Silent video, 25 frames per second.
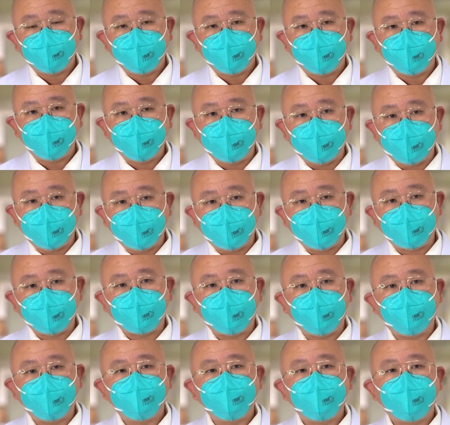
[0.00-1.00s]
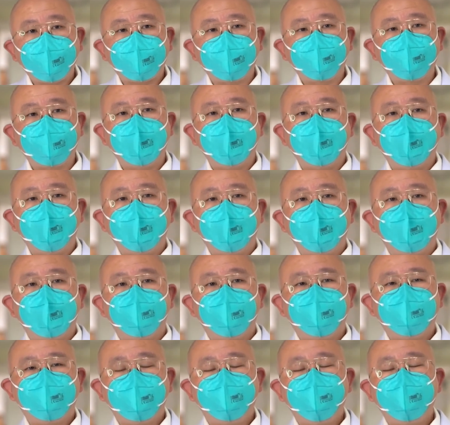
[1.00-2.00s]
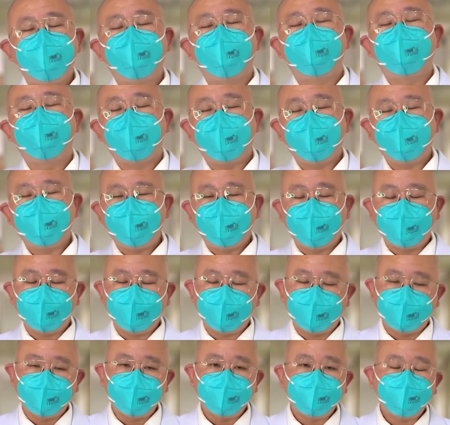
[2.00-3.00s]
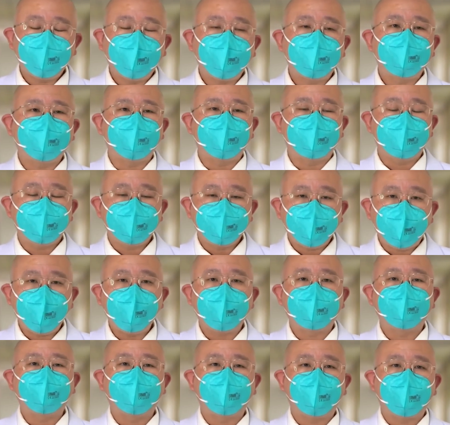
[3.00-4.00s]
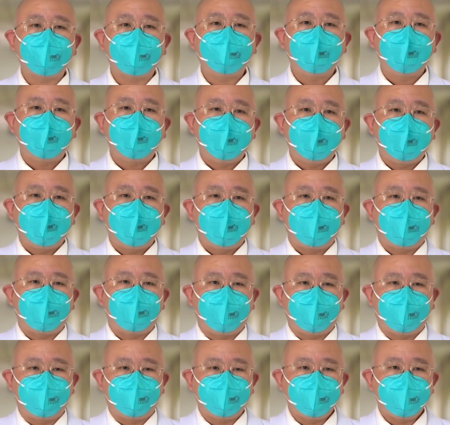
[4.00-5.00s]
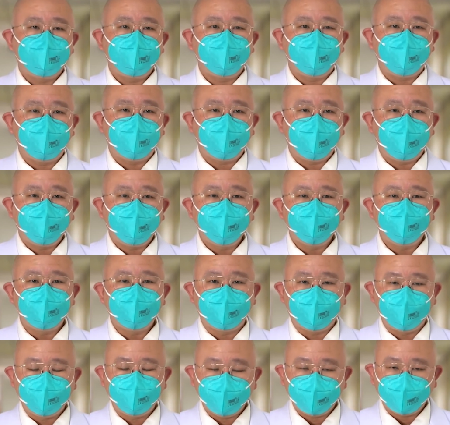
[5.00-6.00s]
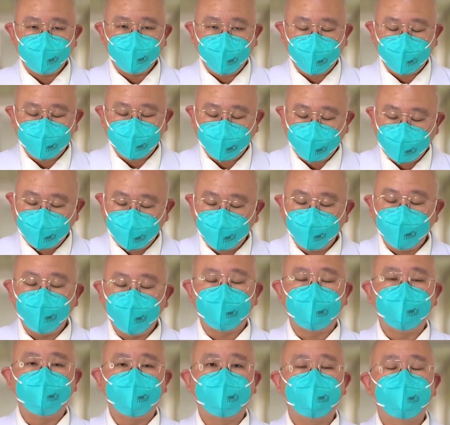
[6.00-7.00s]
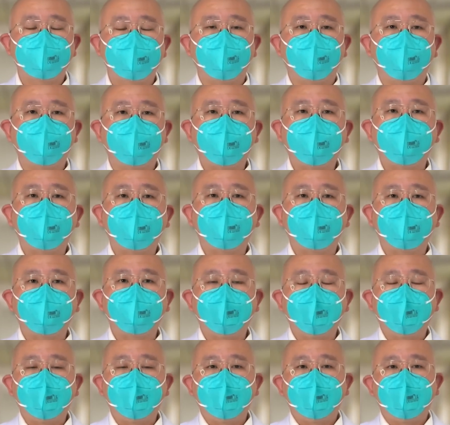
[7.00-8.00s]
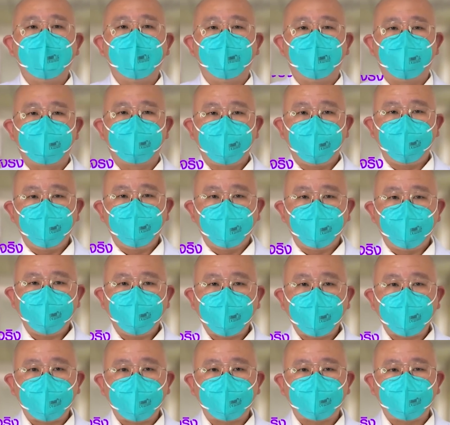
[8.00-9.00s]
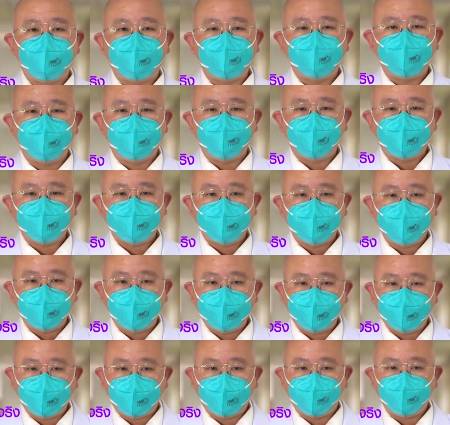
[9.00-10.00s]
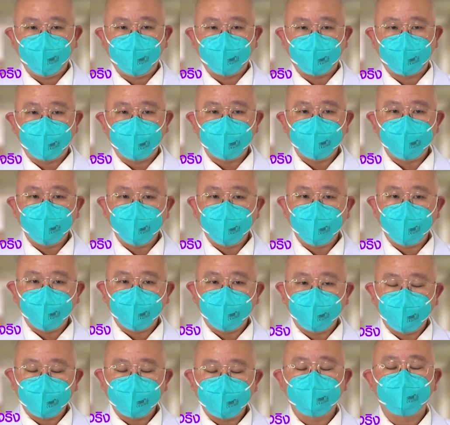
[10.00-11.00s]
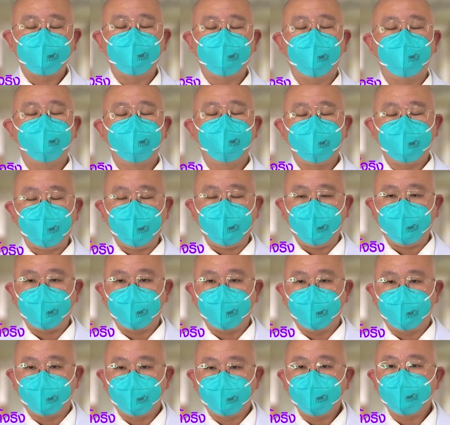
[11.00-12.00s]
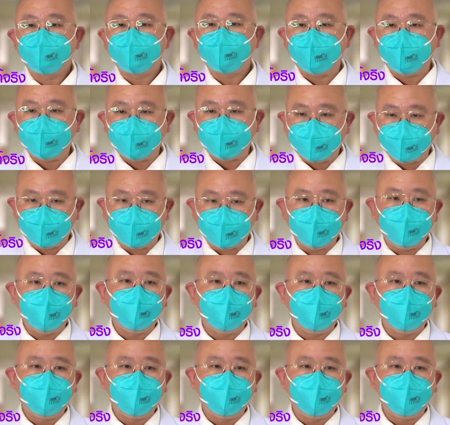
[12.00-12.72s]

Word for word: มาในอดีตนะครับว่ามันจะมีผลข้างเคียงอย่างนู้นบ้างอย่างนี้บ้างนะครับยิ่งโดยเฉพาะผู้สูงอายุก็อาจจะกังวลแต่ว่า เราก็พบว่าการฉีดวัคซีนเนี่ยมันก็ช่วยลดความรุนแรงของโรคได้จริง